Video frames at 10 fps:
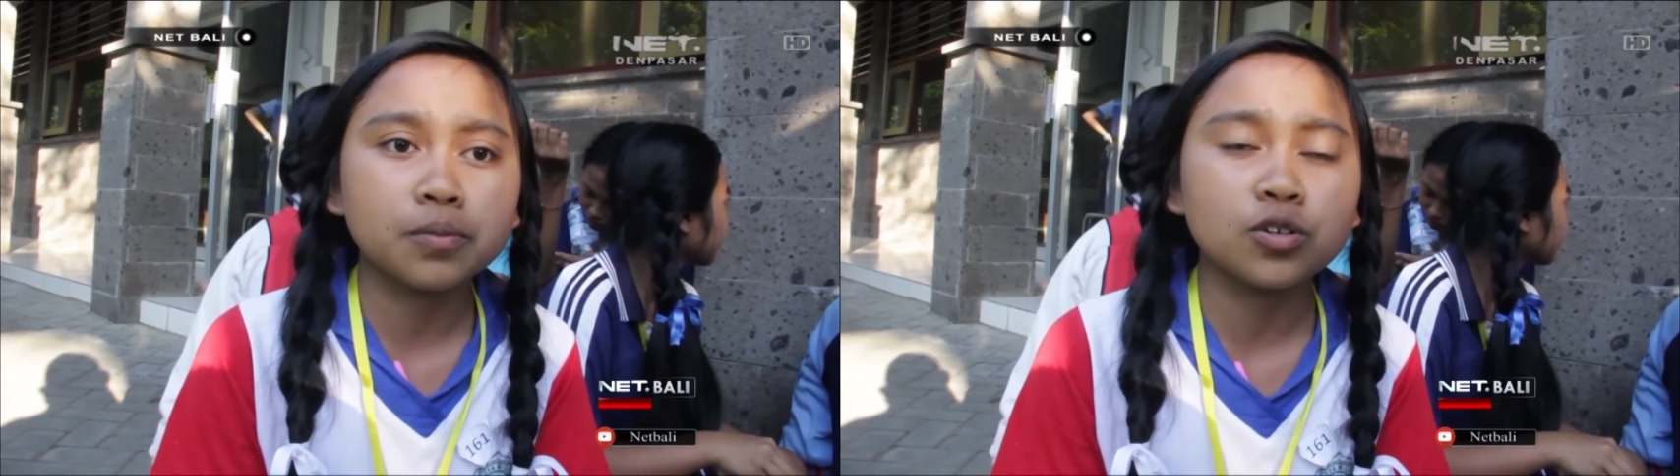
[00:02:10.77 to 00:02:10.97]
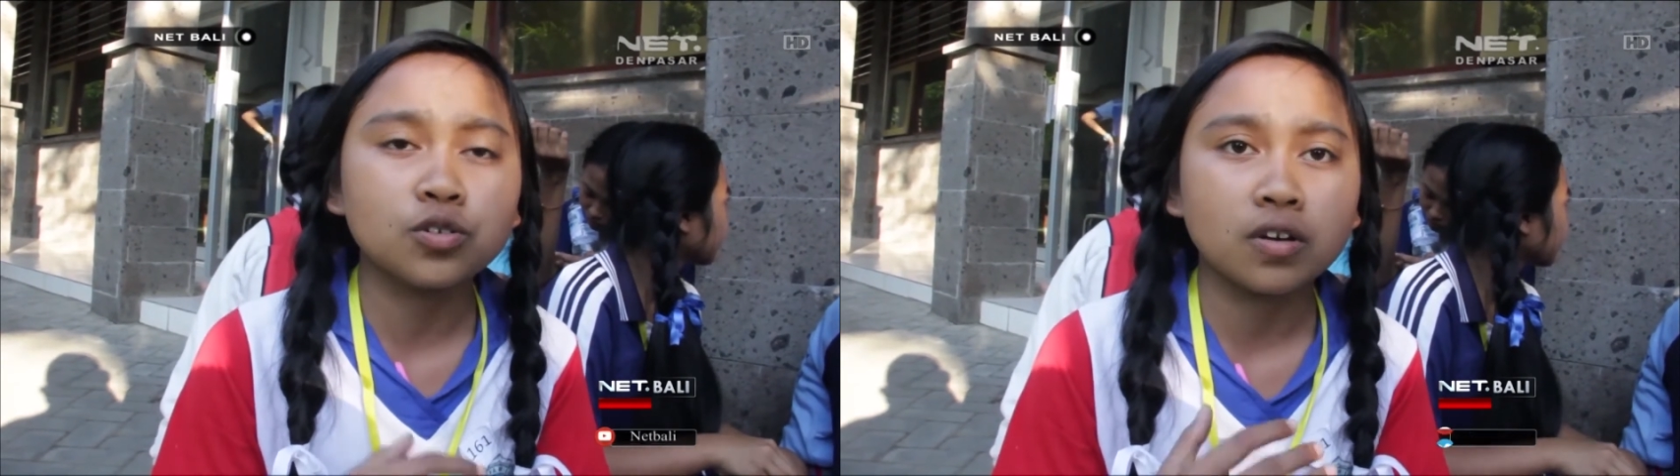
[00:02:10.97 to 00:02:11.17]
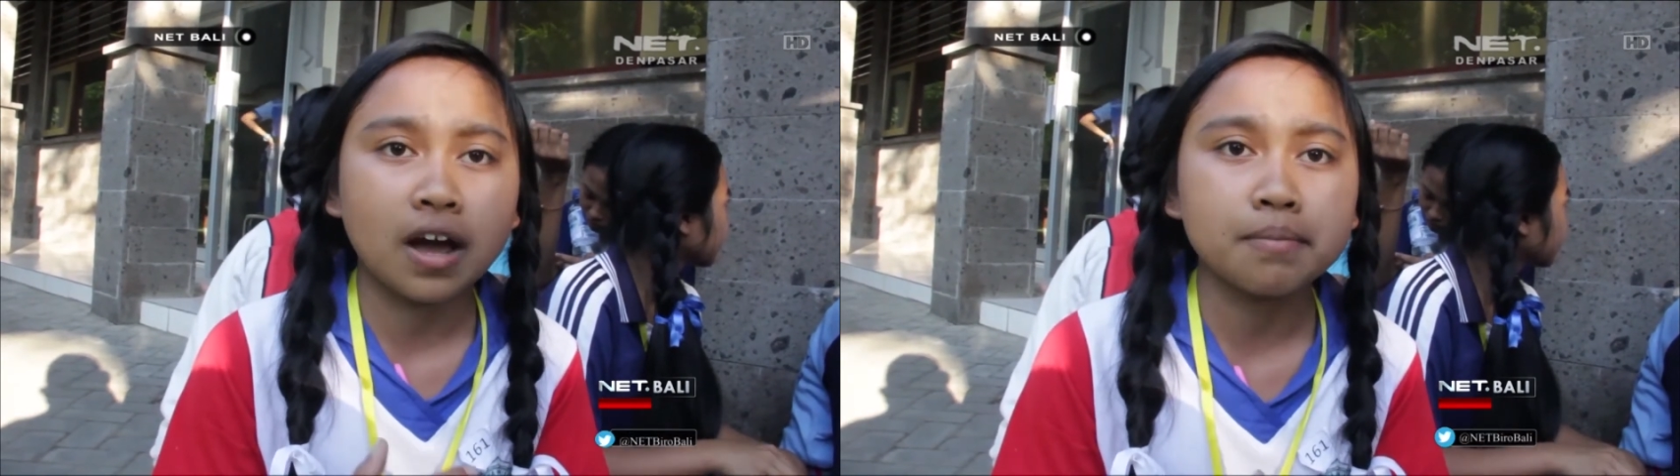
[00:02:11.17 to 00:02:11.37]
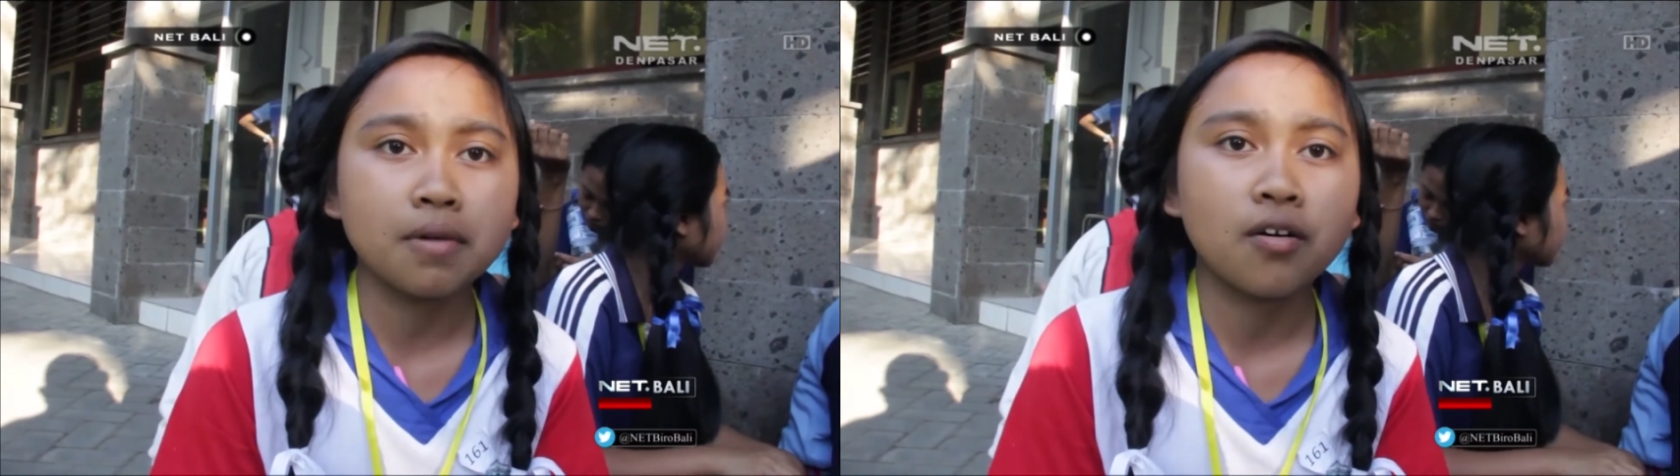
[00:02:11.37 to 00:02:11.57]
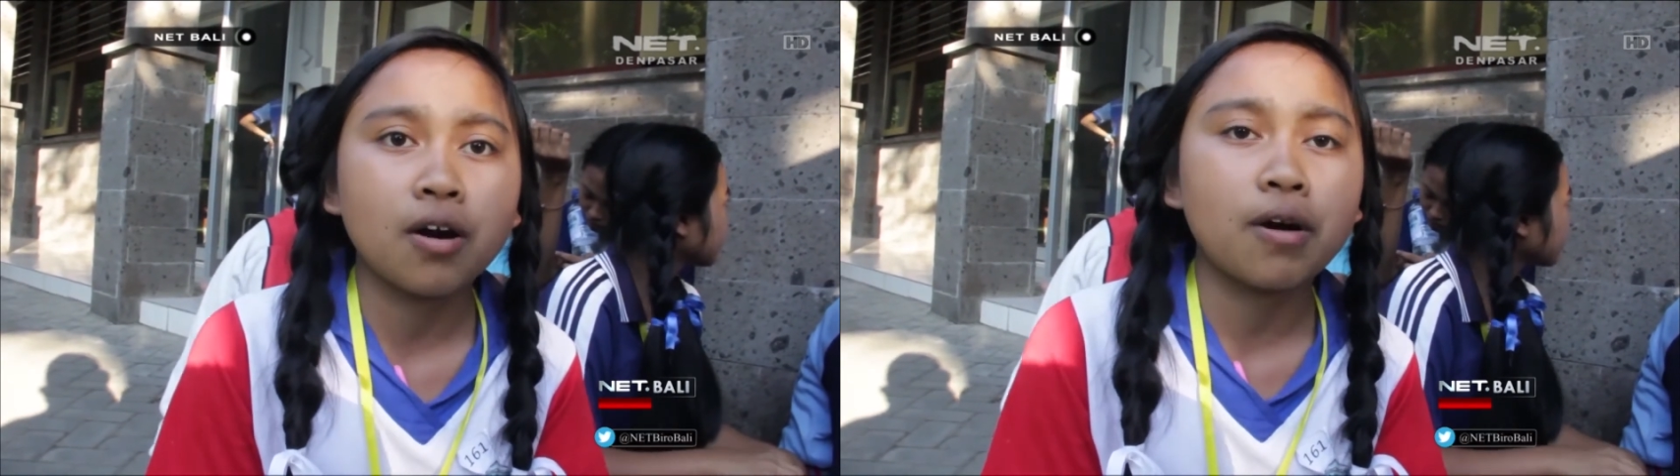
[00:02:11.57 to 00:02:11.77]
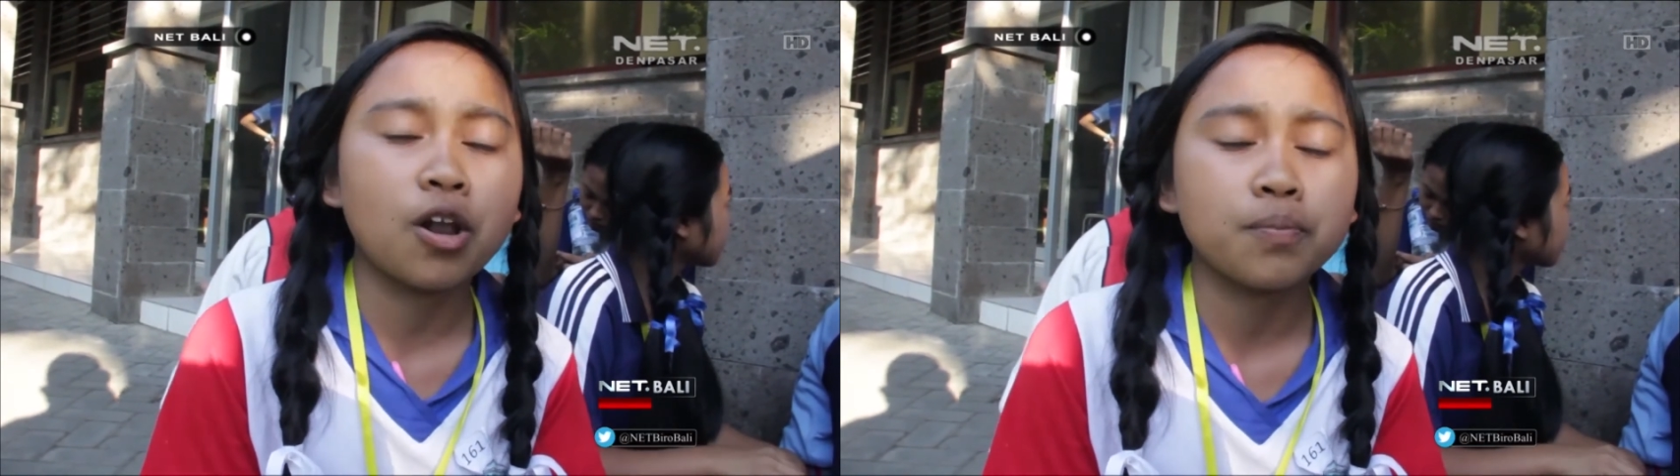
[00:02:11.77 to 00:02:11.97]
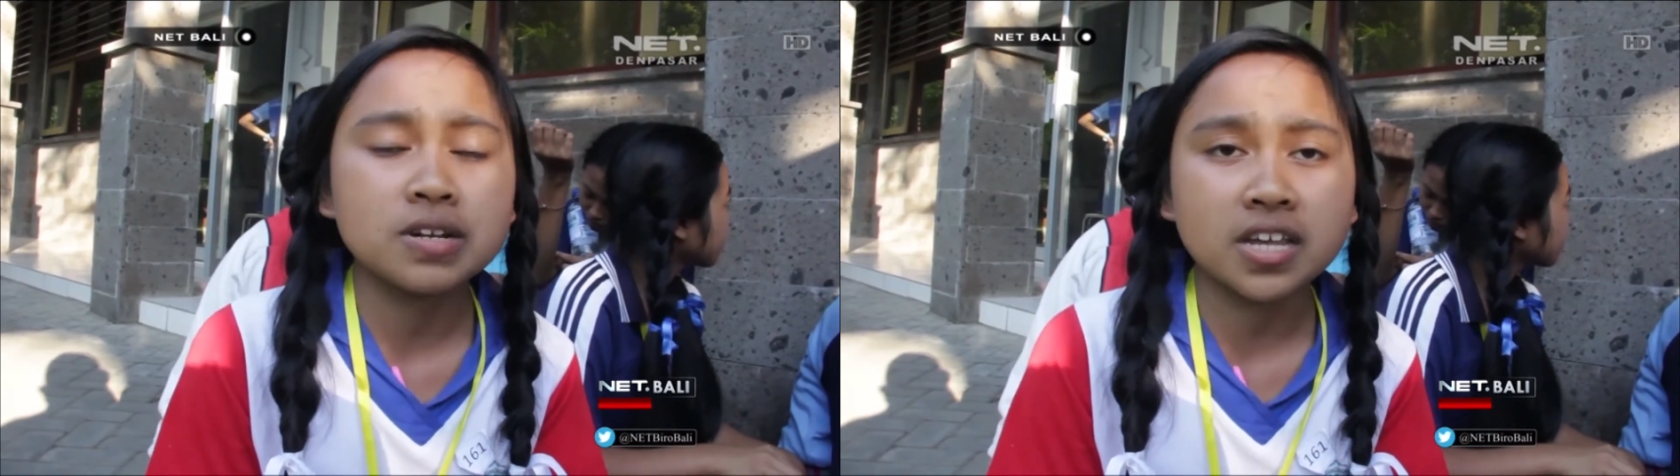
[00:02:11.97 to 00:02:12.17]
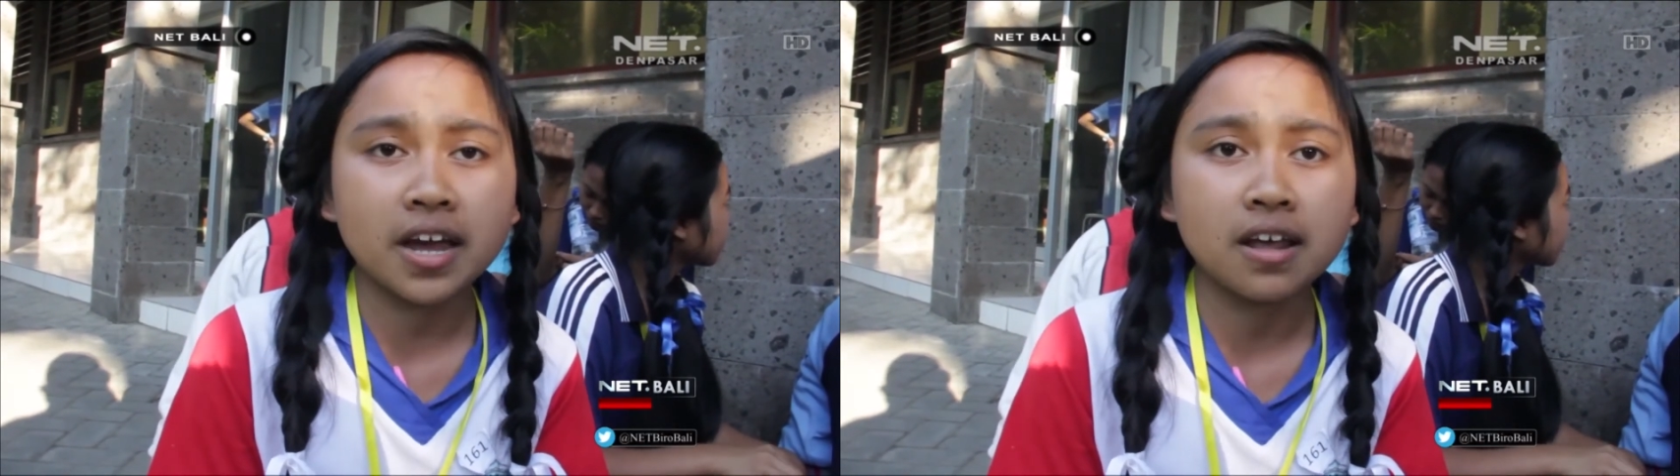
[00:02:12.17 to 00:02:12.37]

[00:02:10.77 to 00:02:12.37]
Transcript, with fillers: menunjukkan bahwa walaupun saya